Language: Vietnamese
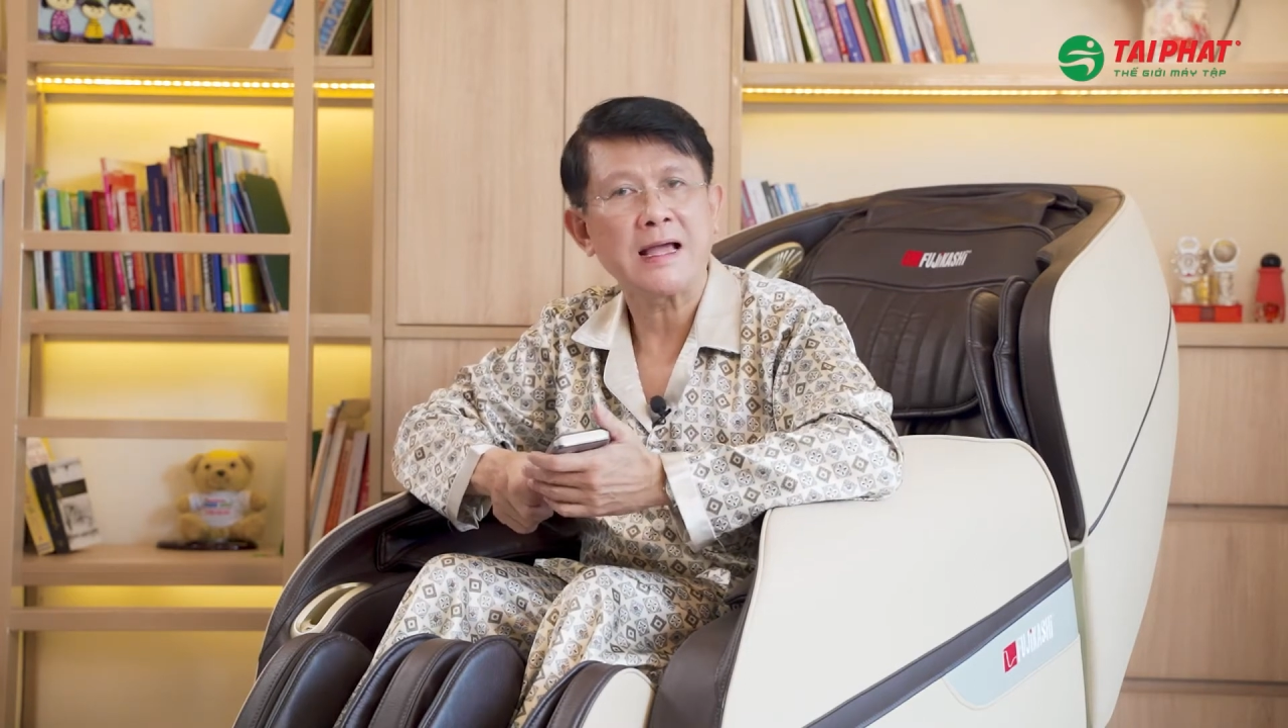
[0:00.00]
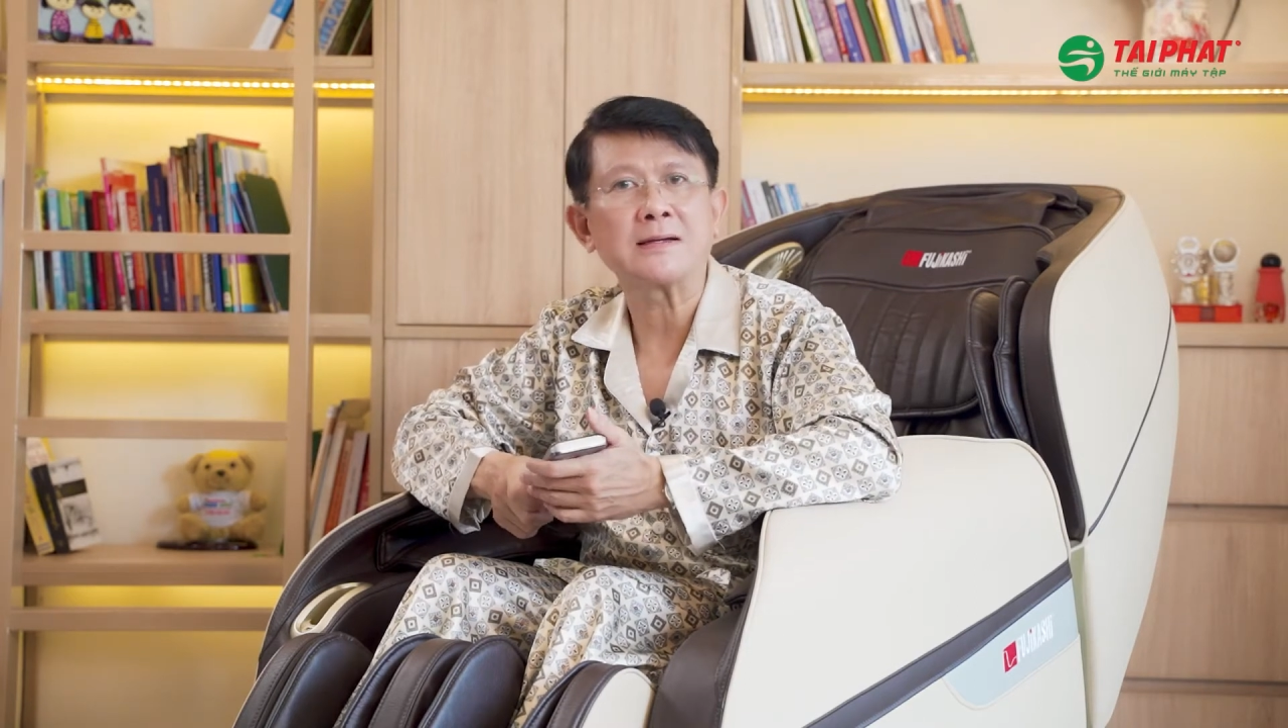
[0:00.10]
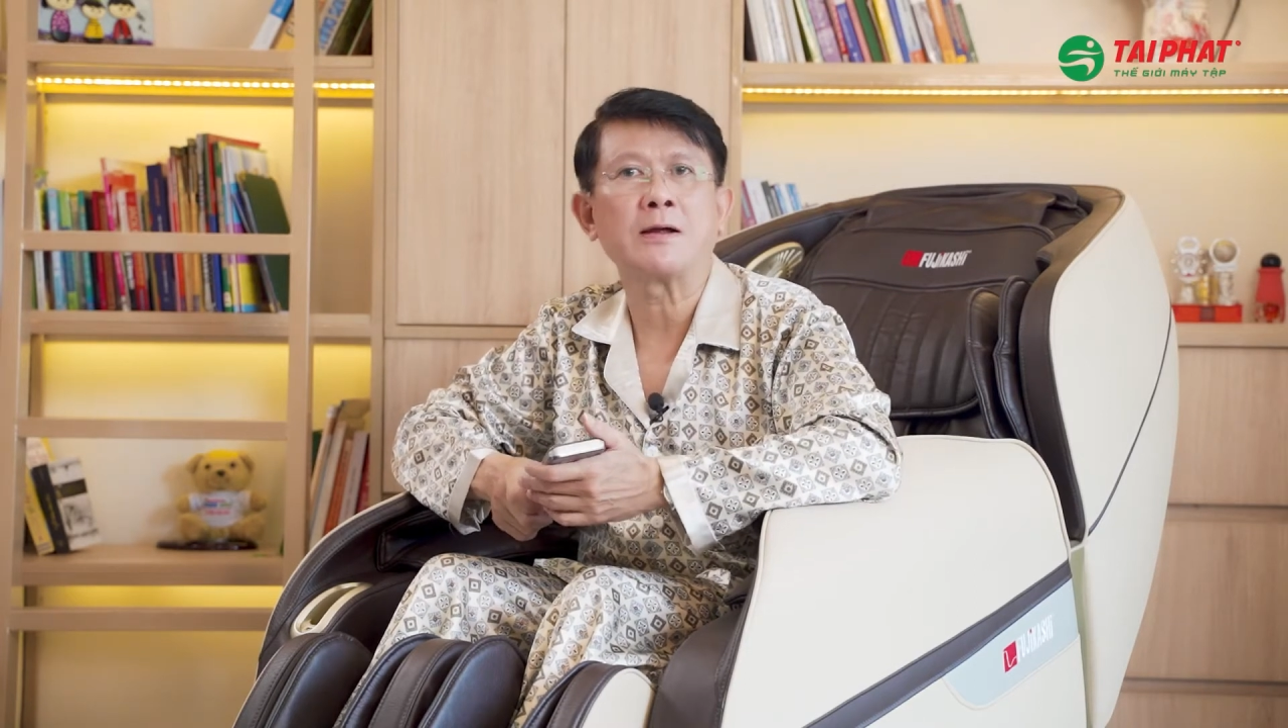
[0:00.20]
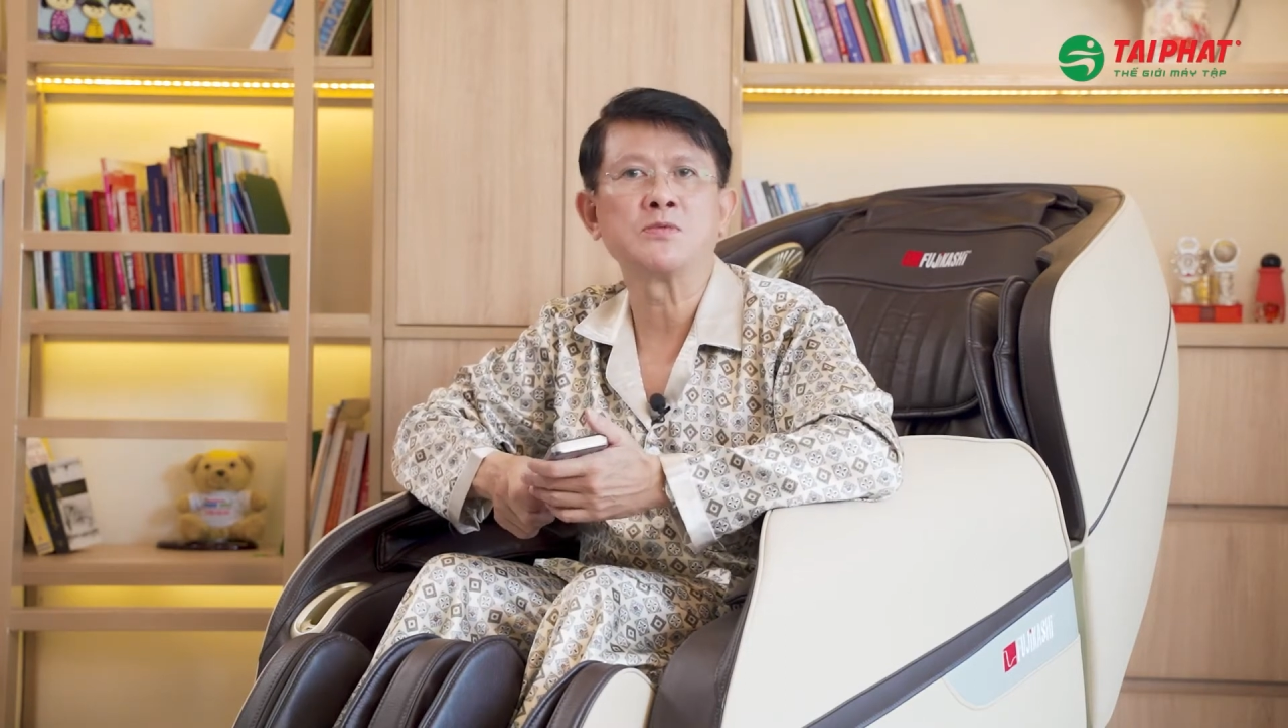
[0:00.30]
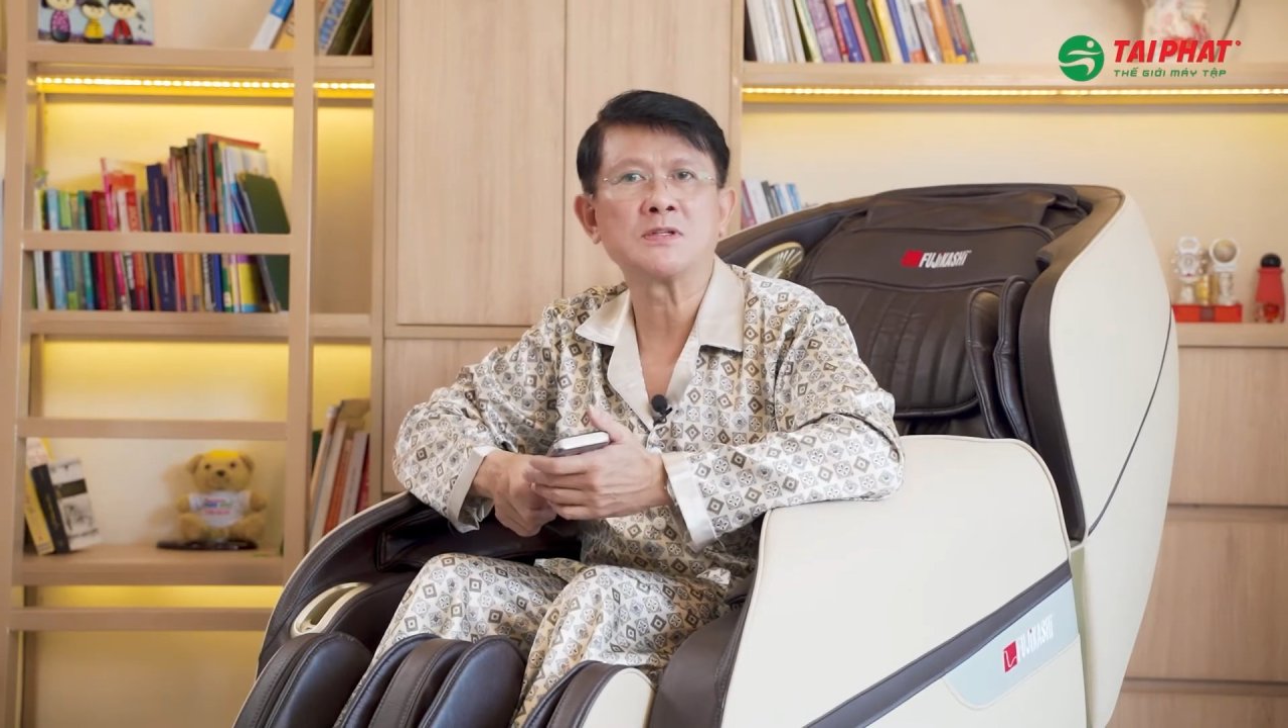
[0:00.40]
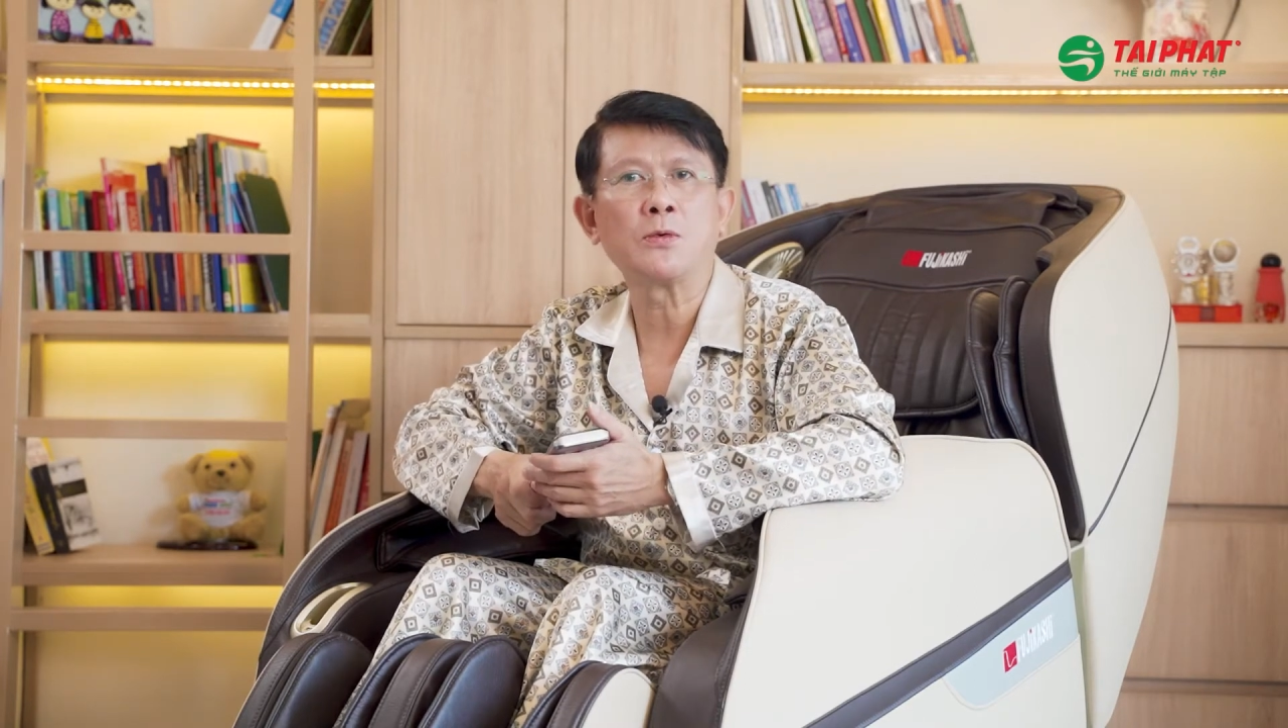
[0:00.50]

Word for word: tác động